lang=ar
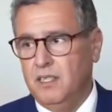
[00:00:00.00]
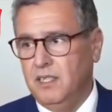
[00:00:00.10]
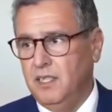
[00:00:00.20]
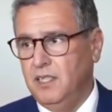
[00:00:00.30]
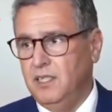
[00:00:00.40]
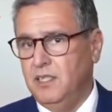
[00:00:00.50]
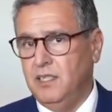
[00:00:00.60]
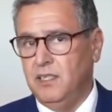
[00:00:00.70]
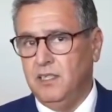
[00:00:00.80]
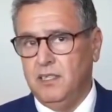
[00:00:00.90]

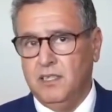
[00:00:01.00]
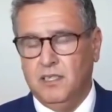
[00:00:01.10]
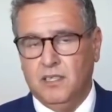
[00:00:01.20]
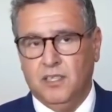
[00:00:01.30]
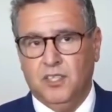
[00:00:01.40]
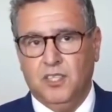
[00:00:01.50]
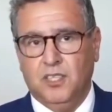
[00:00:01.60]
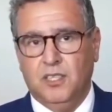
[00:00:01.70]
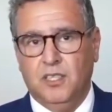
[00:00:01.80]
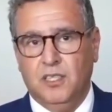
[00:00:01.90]
آه،
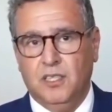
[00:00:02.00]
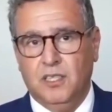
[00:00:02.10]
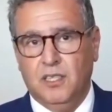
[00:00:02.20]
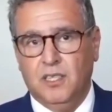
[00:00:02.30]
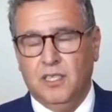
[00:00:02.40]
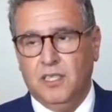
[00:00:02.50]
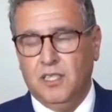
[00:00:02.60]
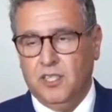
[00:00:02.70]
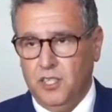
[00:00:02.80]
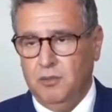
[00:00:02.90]
جد آه،
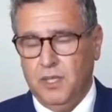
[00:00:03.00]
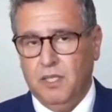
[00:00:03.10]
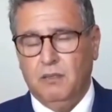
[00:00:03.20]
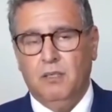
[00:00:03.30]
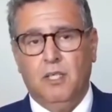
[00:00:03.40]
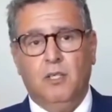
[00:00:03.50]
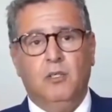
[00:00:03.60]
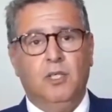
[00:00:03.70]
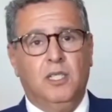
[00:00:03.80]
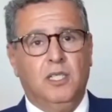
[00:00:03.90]
ايجابيه
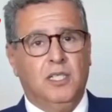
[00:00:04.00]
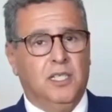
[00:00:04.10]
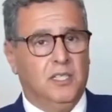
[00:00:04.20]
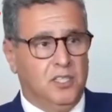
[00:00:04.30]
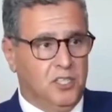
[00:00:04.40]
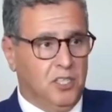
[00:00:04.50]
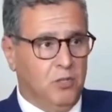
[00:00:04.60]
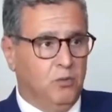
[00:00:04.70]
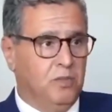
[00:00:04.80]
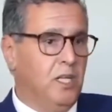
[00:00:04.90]
اللي غادي
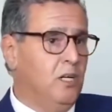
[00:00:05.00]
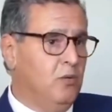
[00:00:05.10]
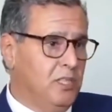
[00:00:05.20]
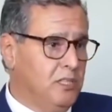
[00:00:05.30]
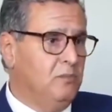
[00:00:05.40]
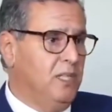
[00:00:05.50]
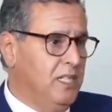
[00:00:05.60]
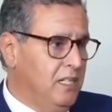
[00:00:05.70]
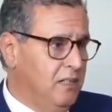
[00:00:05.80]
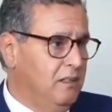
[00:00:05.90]
نشتغلوا فيها واللي تم
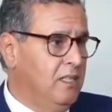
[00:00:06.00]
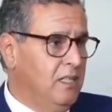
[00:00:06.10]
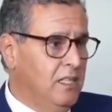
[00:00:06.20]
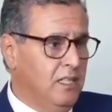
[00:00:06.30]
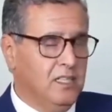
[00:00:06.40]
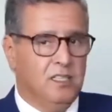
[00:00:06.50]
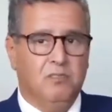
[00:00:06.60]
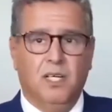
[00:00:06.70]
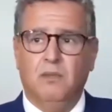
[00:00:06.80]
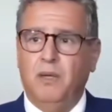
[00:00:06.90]
عليها
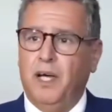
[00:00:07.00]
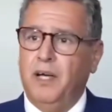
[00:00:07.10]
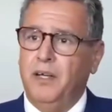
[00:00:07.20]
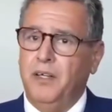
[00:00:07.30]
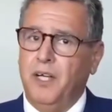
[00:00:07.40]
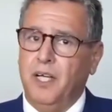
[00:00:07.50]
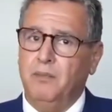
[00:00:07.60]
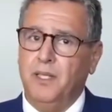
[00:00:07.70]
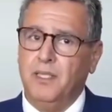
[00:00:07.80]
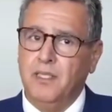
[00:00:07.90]
الاتفاق مع
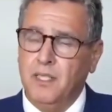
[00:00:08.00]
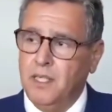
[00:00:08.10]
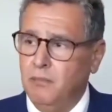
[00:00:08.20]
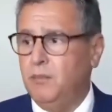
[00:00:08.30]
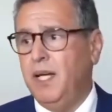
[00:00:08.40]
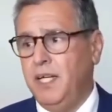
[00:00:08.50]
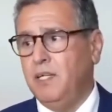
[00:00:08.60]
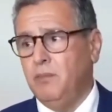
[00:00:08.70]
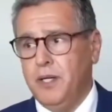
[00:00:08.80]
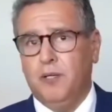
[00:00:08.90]
النقابات مع
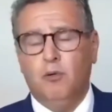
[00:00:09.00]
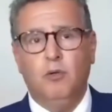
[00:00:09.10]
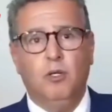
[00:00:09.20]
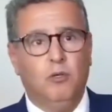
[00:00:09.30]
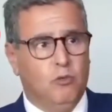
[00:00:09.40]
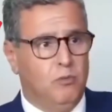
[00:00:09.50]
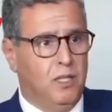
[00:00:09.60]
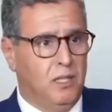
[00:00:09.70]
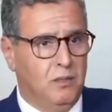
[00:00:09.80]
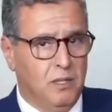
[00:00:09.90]
العلم انه
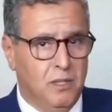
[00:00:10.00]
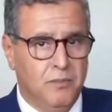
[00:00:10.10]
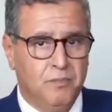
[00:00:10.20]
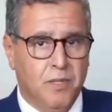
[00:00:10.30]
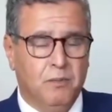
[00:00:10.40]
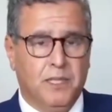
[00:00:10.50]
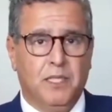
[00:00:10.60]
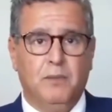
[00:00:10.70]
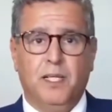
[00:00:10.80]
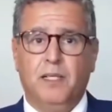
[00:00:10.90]
الحكومه
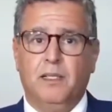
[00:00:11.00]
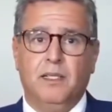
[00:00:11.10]
بالطبع